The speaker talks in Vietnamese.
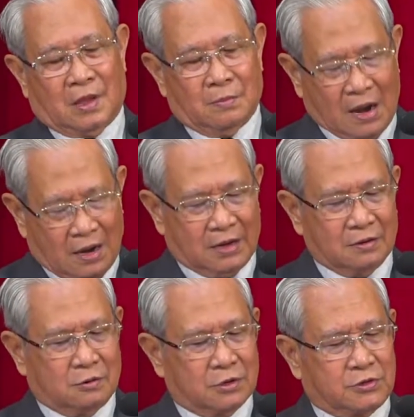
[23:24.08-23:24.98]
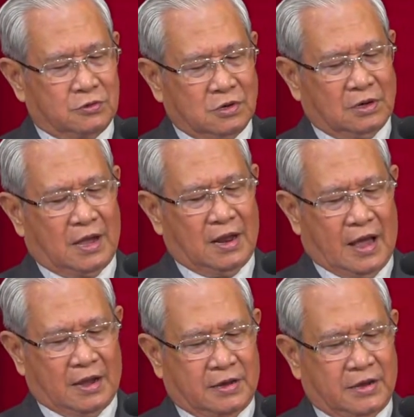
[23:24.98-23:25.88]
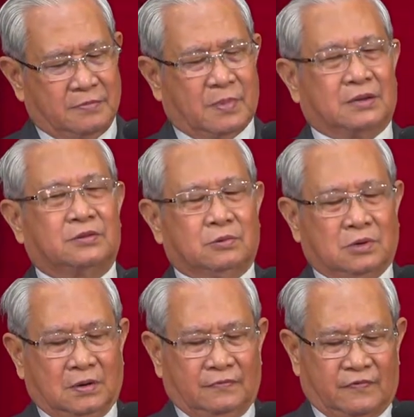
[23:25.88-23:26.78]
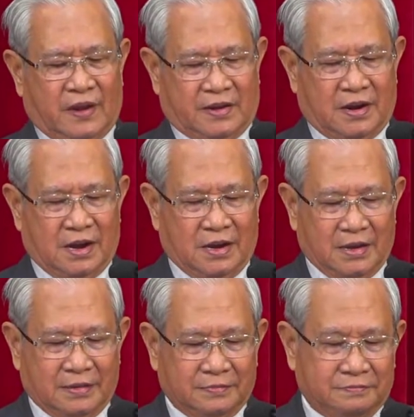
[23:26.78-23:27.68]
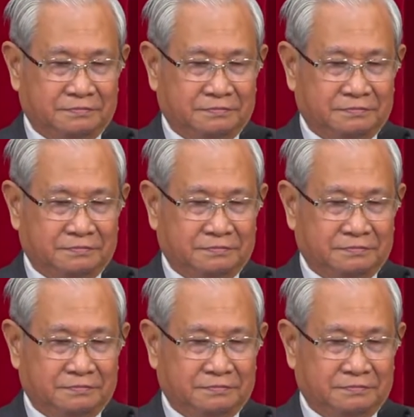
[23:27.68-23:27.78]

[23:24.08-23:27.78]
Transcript: cái mạng lệnh của Chúa để lại khi mà Chúa về trời,